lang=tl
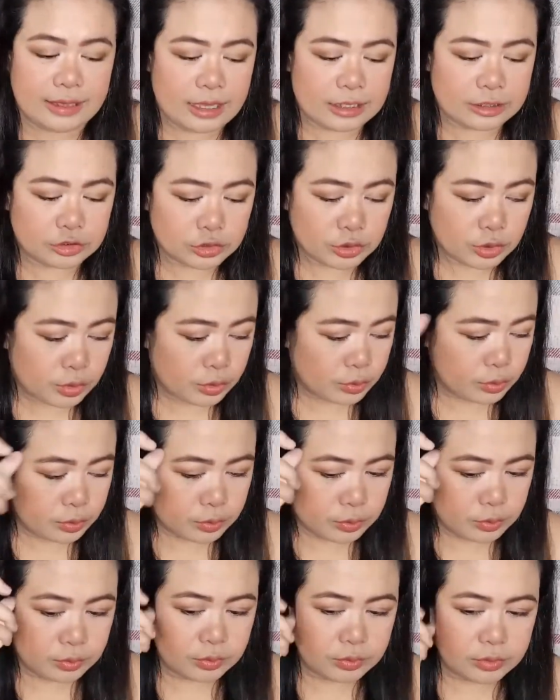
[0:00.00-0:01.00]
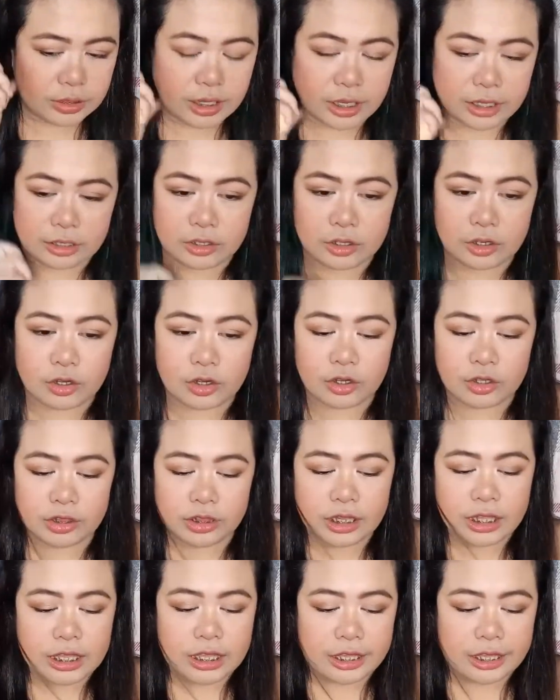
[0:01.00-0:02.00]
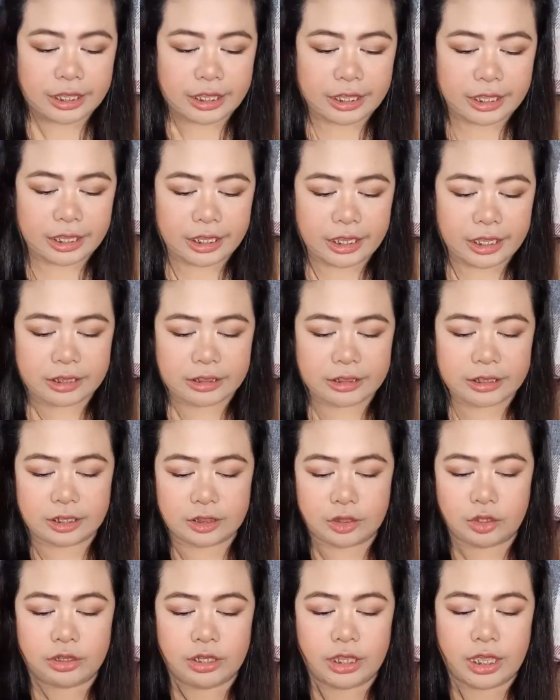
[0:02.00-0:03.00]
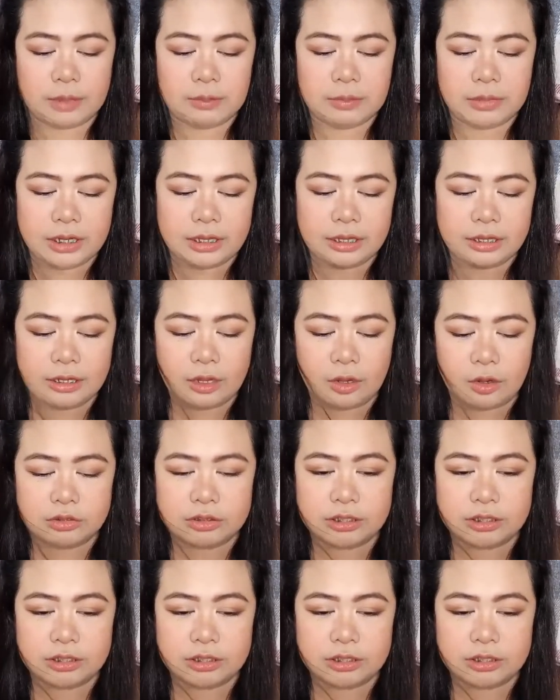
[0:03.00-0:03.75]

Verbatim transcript: Yan. So, ayun. And, eto, nakabil din